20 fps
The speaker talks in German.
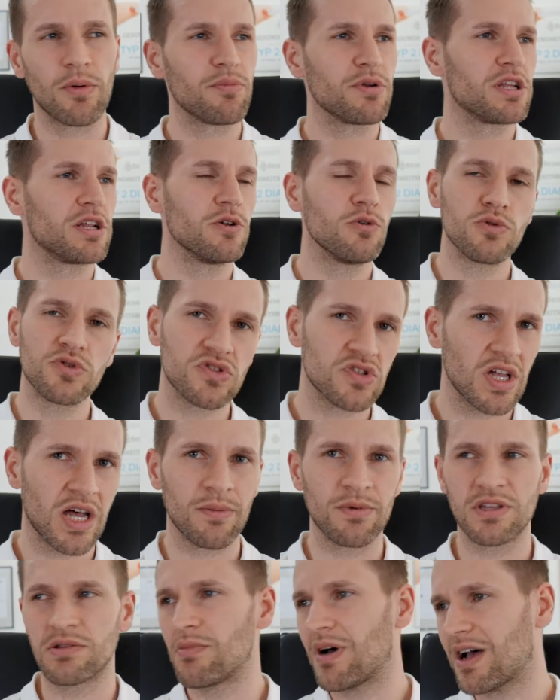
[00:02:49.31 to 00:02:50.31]
ob ich Lust
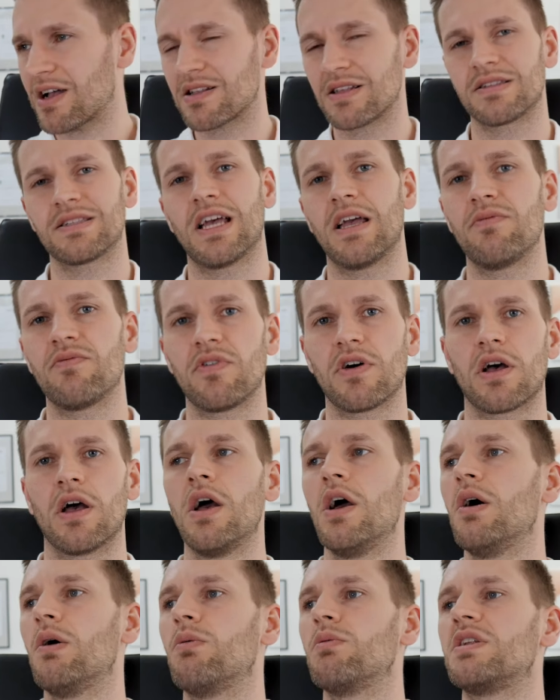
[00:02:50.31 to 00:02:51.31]
habe, ich mache das einfach
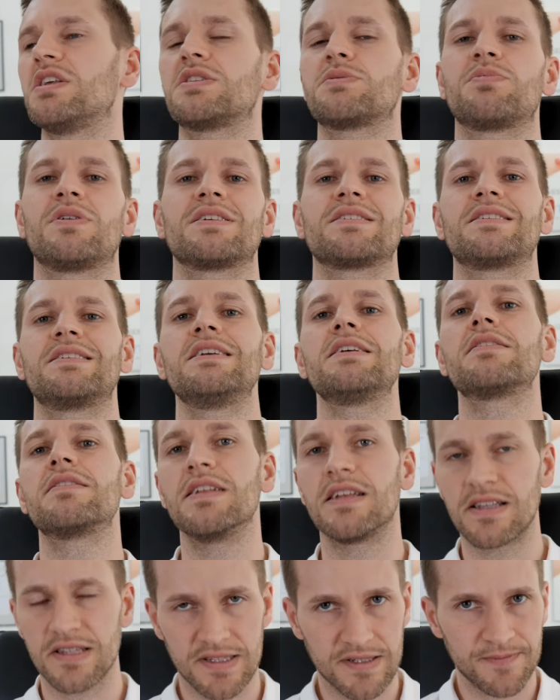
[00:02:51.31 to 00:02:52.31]
und es passiert
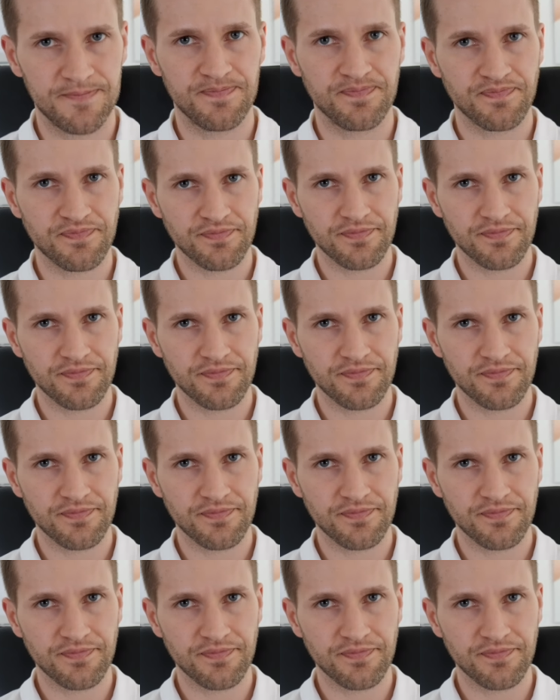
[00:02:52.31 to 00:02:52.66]
nichts.